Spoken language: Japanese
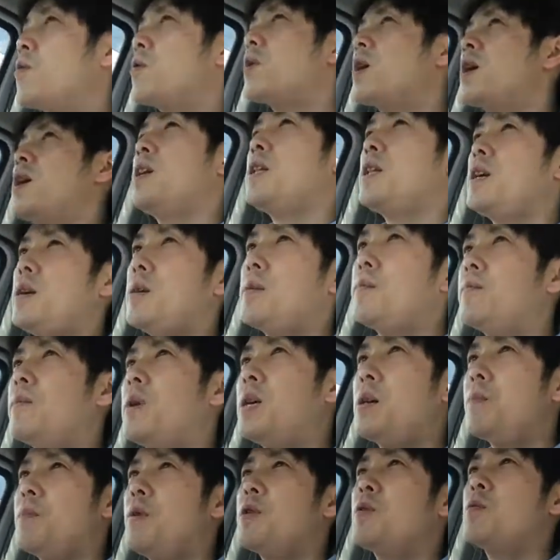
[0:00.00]
ここから、ね、
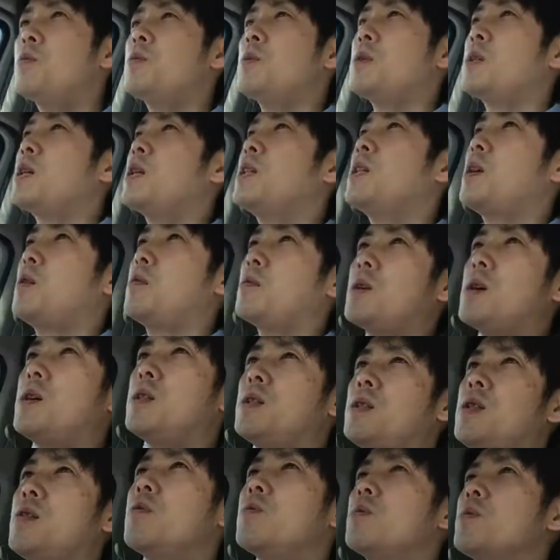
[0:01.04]
学べることは何だろうかっ
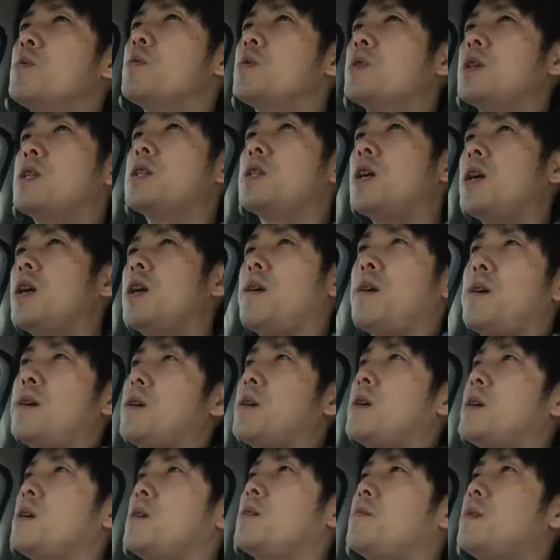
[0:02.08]
ていうことをですね、
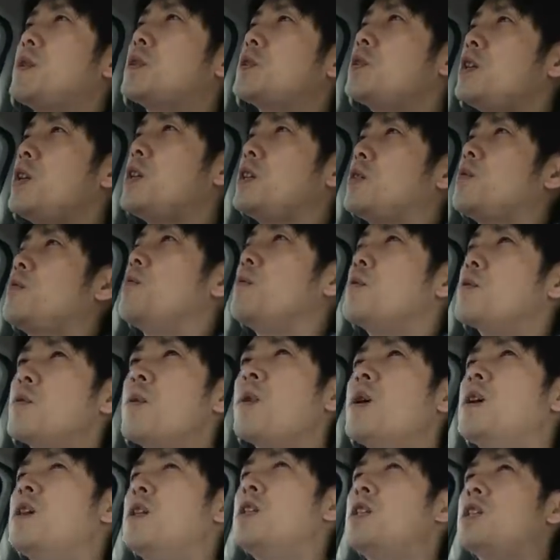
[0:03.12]
まあ、常に
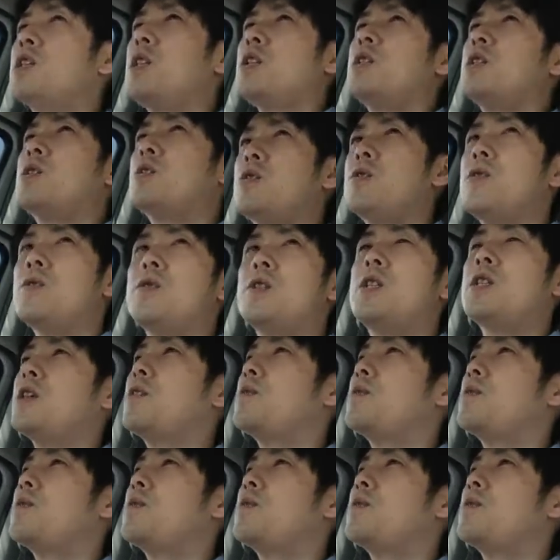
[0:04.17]
僕は意識する